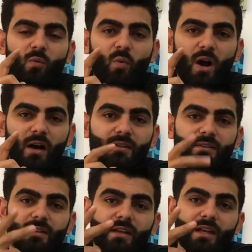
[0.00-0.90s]
واحد
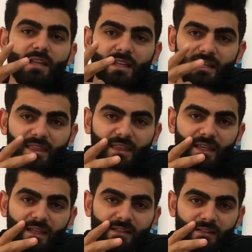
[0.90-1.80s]

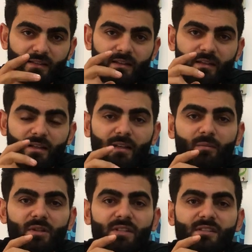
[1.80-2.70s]
اثنين
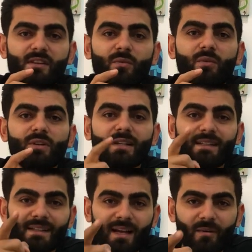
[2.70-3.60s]
لما نتصور
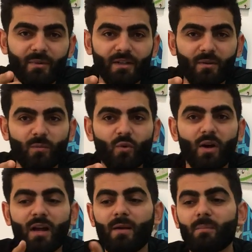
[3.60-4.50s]
الكاميرا مو
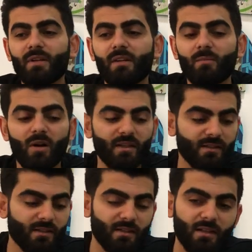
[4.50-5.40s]
اهم من
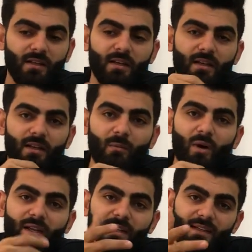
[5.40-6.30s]
المايك
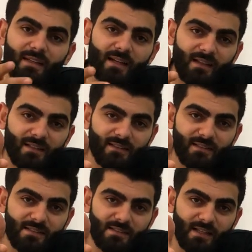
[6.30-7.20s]
المايك اللي قاعدين
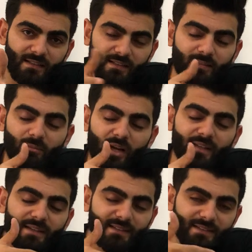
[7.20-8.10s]
تستخدم
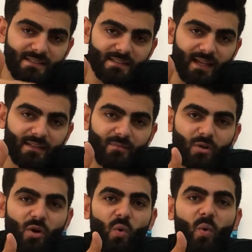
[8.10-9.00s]
المايك اللي تستخدمه
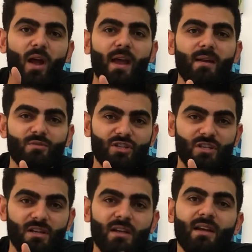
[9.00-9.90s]
هو اهم شيء
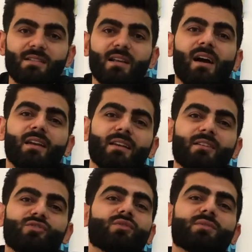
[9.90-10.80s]
هسه حاليا
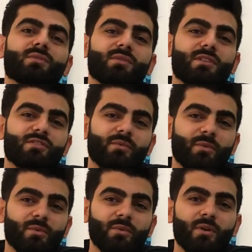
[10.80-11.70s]
الصوت انتم
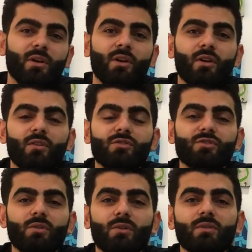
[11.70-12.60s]
تسمعوه
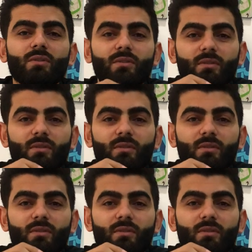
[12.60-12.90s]
الصوت